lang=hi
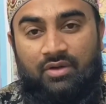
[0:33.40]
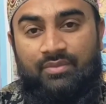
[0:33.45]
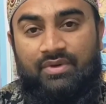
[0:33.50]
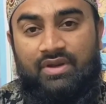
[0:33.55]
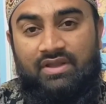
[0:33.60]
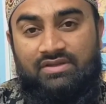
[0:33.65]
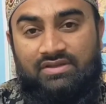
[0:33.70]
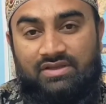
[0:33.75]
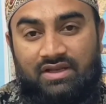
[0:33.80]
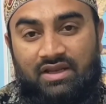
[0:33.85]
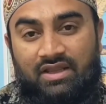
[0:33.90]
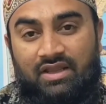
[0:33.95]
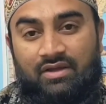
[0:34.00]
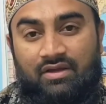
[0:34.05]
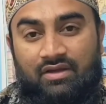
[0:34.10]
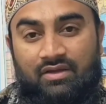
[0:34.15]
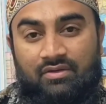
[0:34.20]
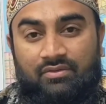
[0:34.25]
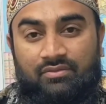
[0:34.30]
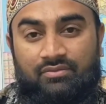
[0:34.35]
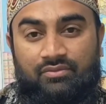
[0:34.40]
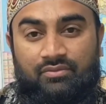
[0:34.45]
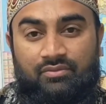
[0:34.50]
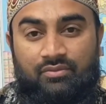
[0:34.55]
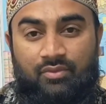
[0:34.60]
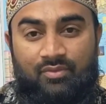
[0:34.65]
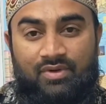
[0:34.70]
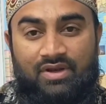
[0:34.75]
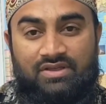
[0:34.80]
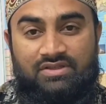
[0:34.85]
हमने इसीलिए
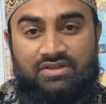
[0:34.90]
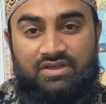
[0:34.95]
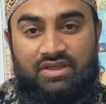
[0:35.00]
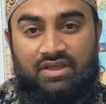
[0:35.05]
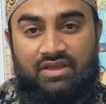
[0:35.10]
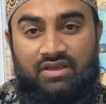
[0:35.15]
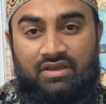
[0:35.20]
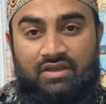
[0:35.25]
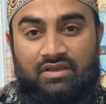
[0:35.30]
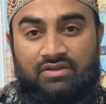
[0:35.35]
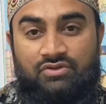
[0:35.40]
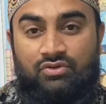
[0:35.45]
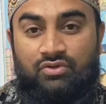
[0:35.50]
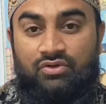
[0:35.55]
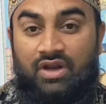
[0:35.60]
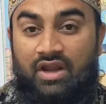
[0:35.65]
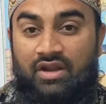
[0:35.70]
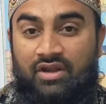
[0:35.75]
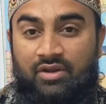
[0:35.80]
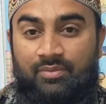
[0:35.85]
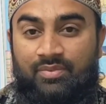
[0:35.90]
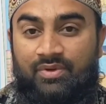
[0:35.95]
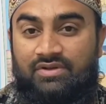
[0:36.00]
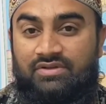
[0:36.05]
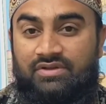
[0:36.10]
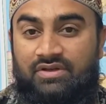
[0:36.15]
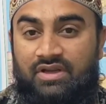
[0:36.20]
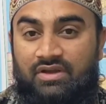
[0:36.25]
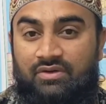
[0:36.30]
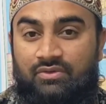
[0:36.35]
पब्लिश की है कि जो नाइन्टी
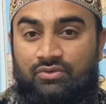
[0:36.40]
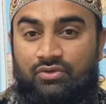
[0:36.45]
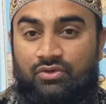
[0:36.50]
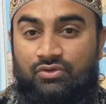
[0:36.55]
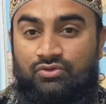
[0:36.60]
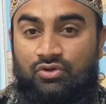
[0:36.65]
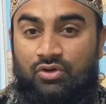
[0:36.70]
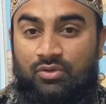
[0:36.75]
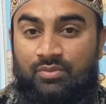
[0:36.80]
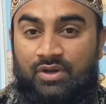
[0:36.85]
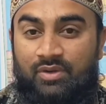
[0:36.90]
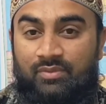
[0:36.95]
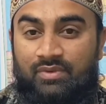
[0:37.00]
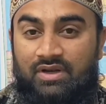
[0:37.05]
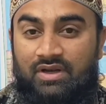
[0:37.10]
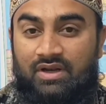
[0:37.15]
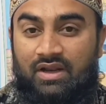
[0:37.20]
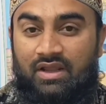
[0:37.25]
परसेंट है उनको जॉब नहीं